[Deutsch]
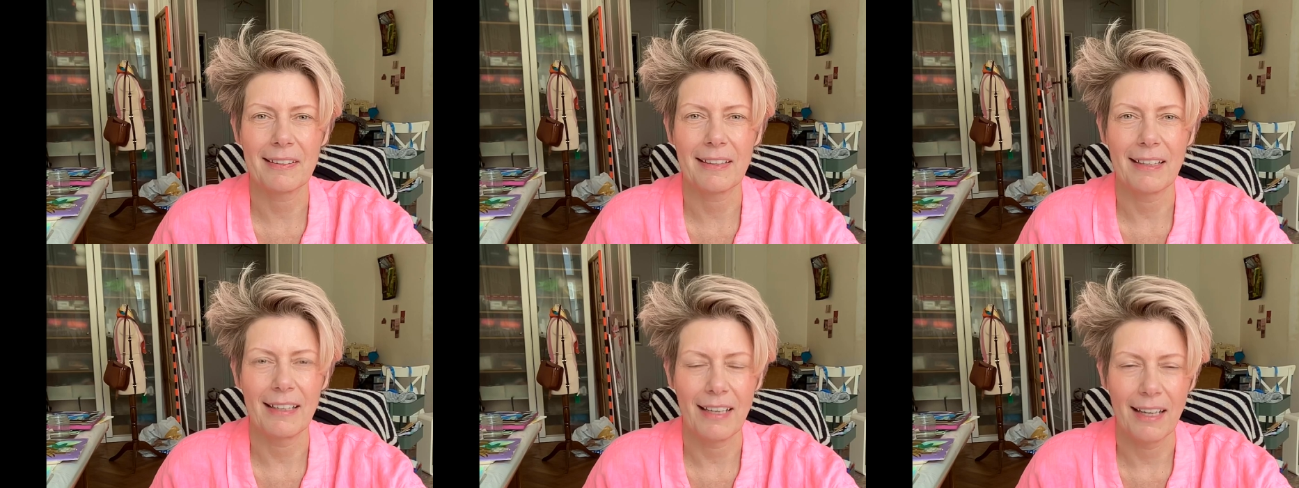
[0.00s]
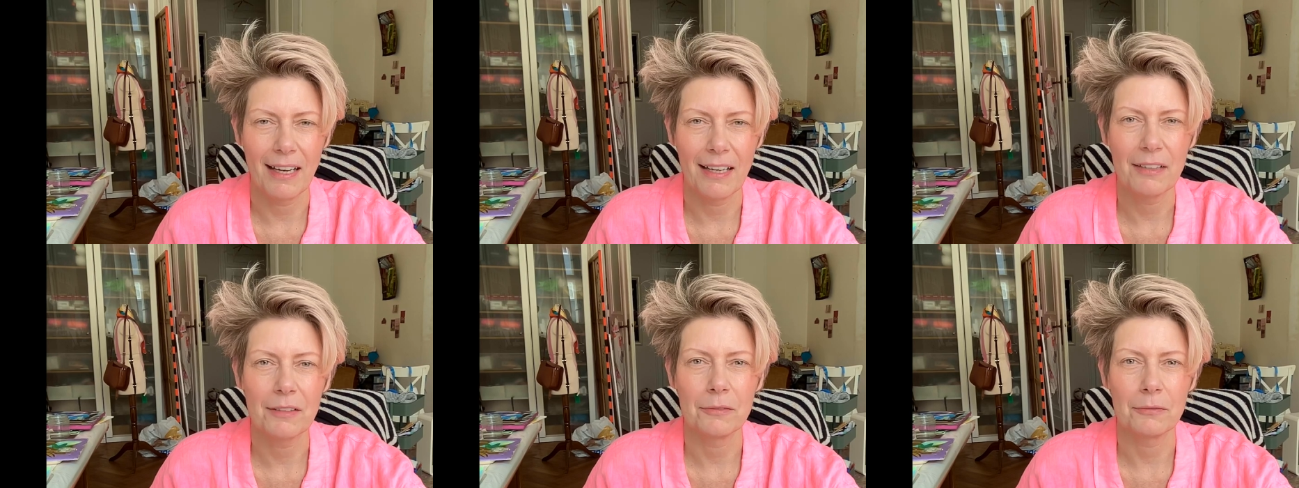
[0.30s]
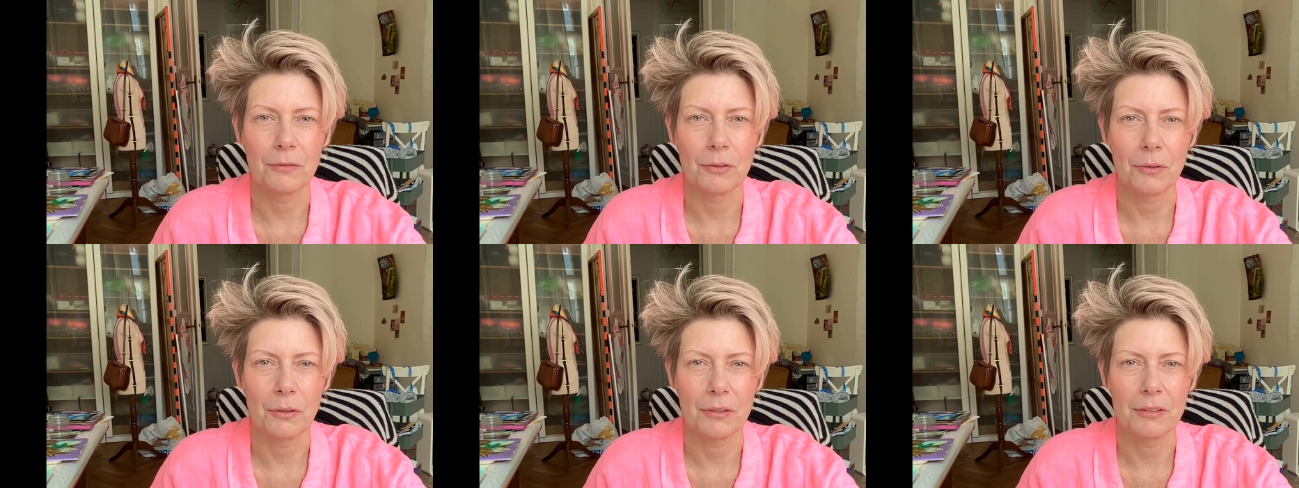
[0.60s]
klar
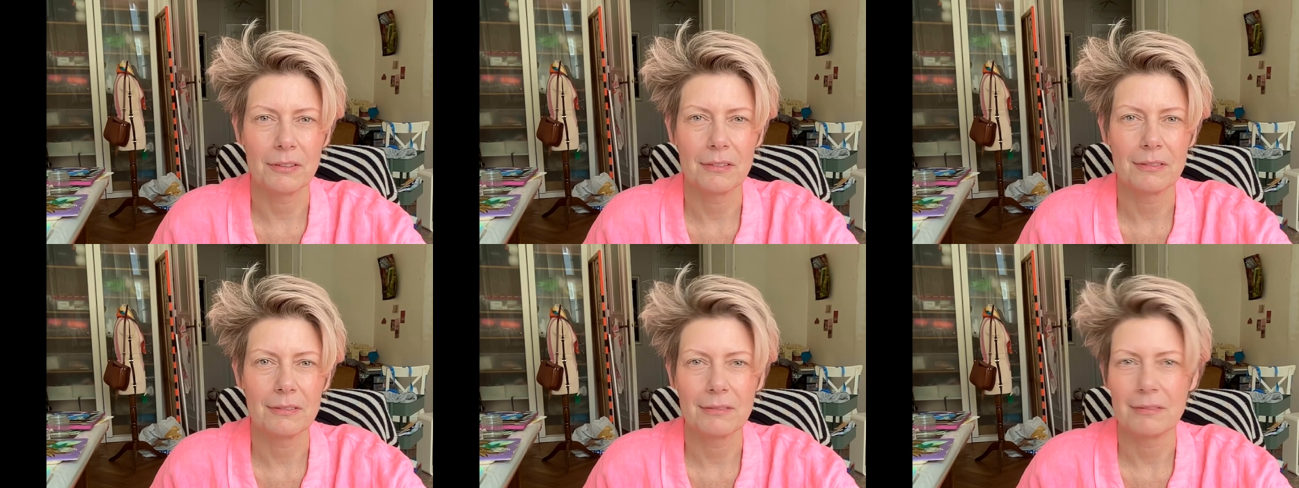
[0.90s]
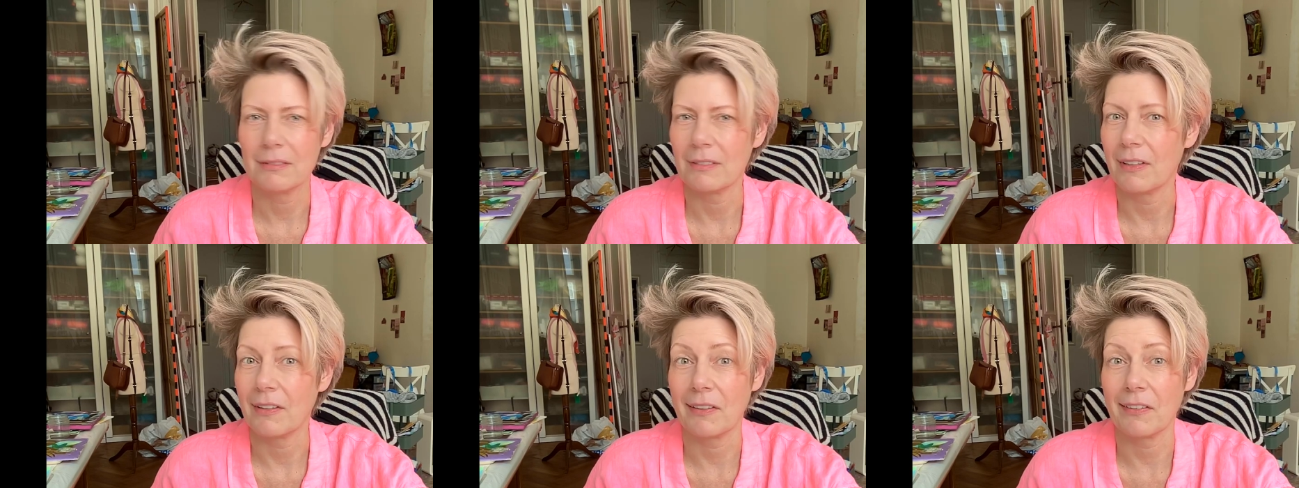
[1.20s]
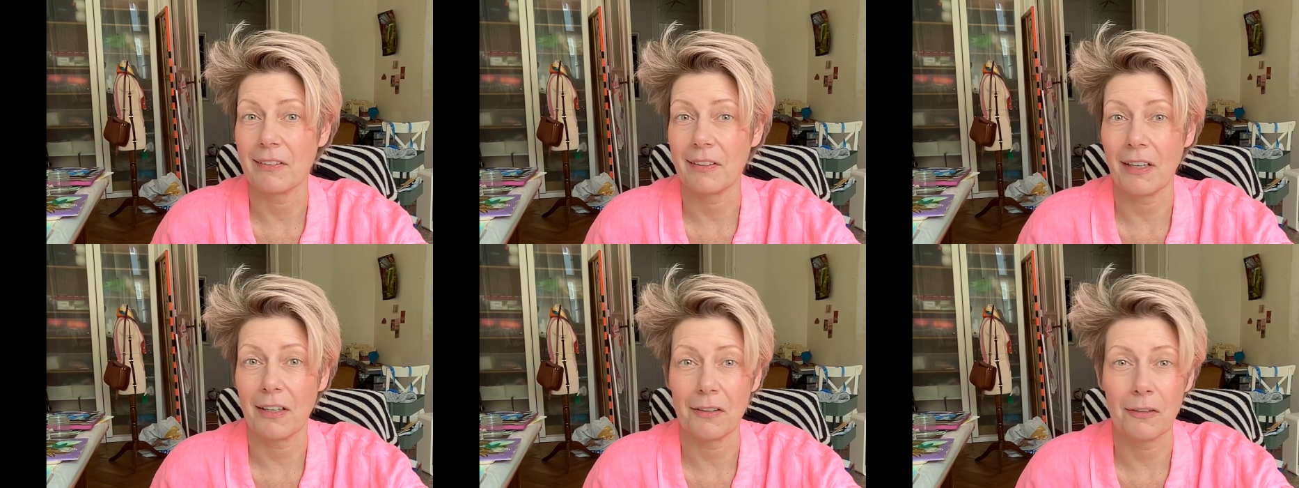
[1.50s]
geworden, es
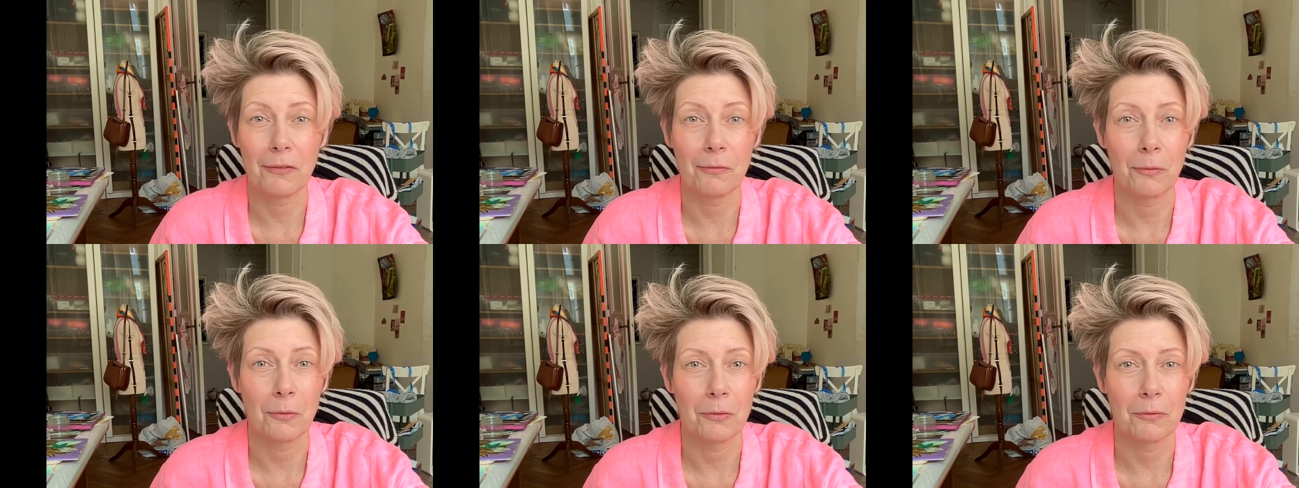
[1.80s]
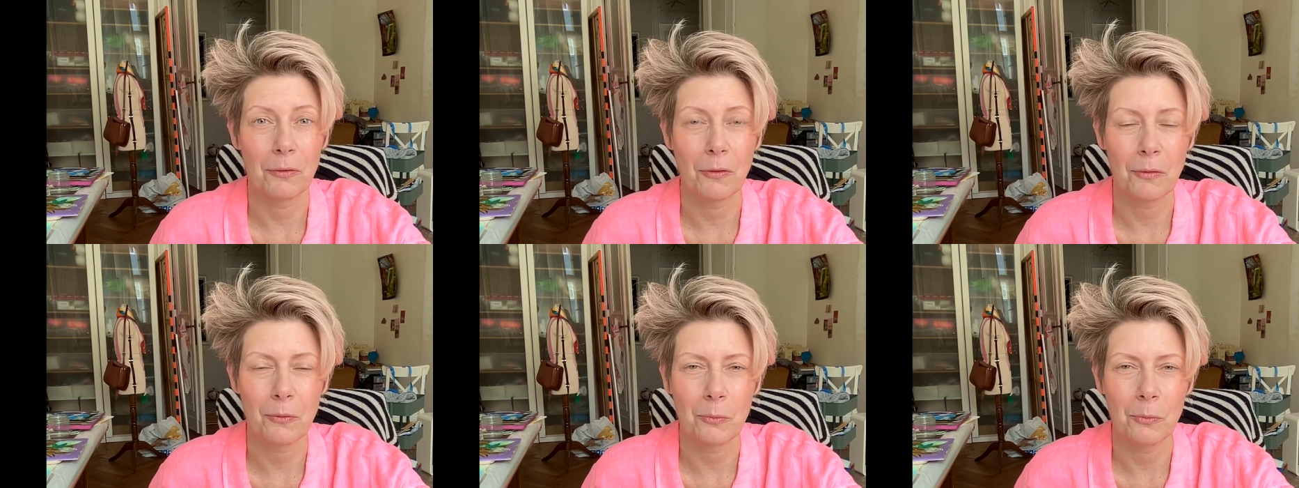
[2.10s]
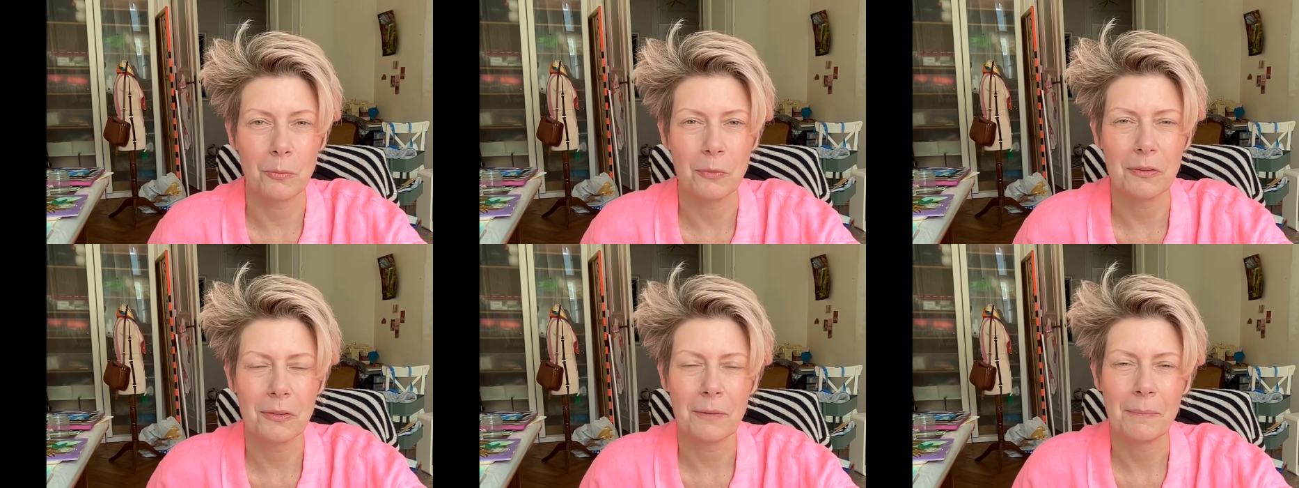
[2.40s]
ist ja alles für irgendwas
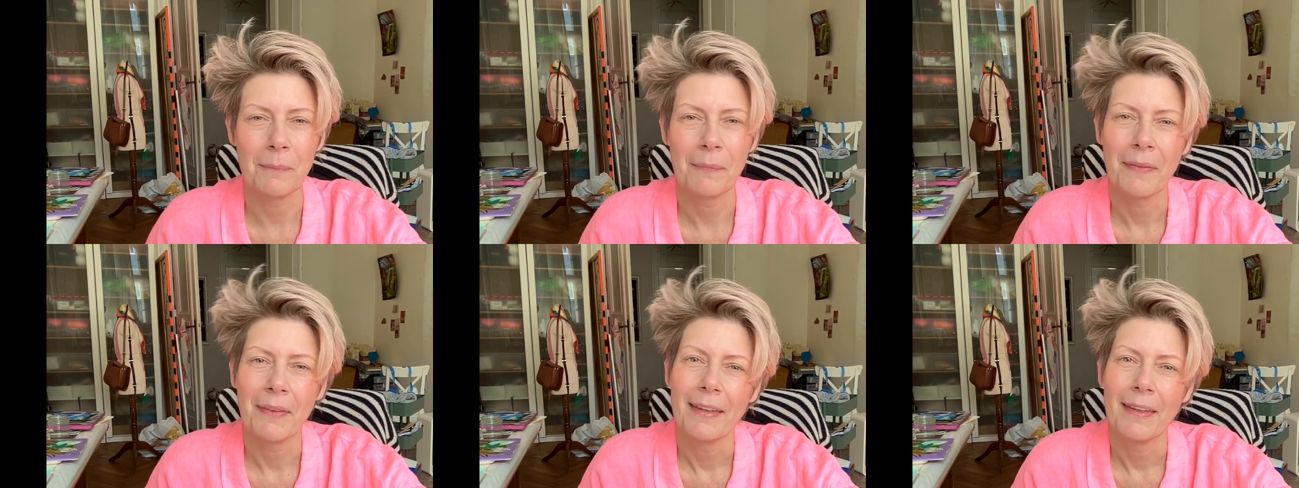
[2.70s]
gut.